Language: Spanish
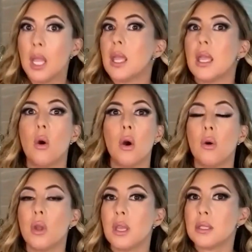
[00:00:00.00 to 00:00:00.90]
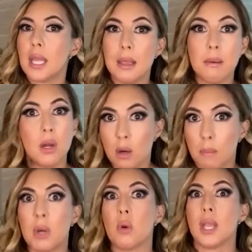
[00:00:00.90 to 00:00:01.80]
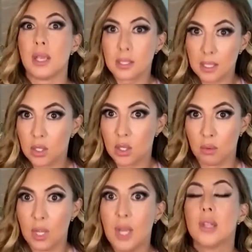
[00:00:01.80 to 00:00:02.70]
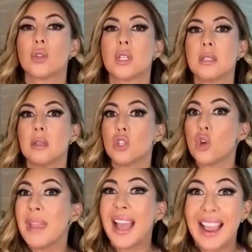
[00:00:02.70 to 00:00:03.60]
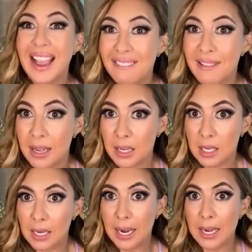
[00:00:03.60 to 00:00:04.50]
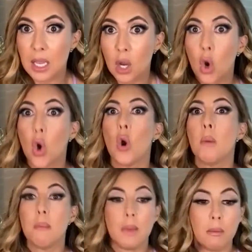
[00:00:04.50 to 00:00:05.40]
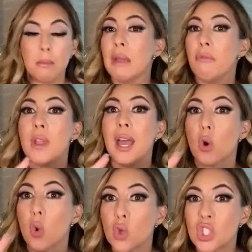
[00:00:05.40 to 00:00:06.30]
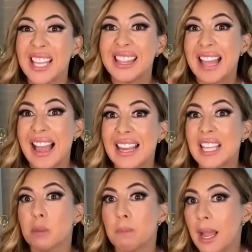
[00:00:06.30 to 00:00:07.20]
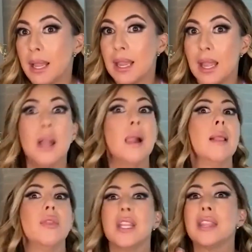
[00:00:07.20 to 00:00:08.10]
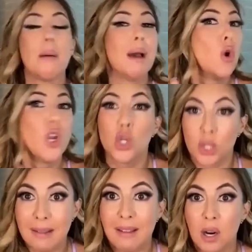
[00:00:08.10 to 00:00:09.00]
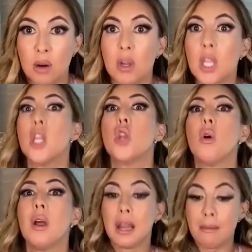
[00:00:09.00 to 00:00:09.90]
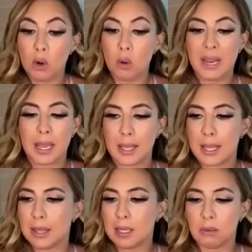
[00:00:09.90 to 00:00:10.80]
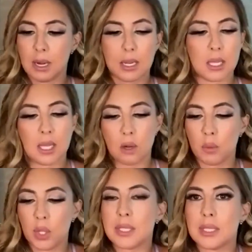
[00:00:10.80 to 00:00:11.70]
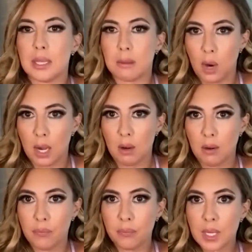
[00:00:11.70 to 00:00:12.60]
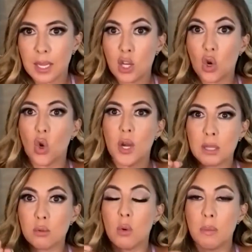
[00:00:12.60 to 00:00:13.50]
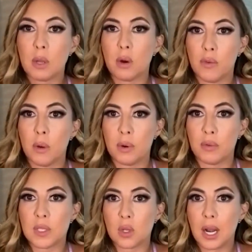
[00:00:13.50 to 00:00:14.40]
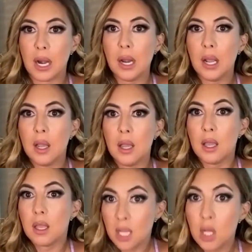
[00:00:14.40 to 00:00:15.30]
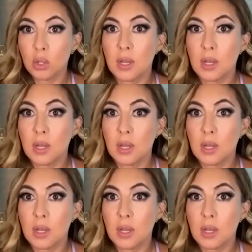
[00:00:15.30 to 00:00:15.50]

Y hoy, es día libre, no, pero hoy hay que hacer show. Entonces yo viajaba, Clary, con, me fui a Rusia, Italia, España, de trabajo y no trabajo, y yo cargaba con mi cajita. Es una cajita como de este vuelo, que yo conecto a un micrófono profesional y yo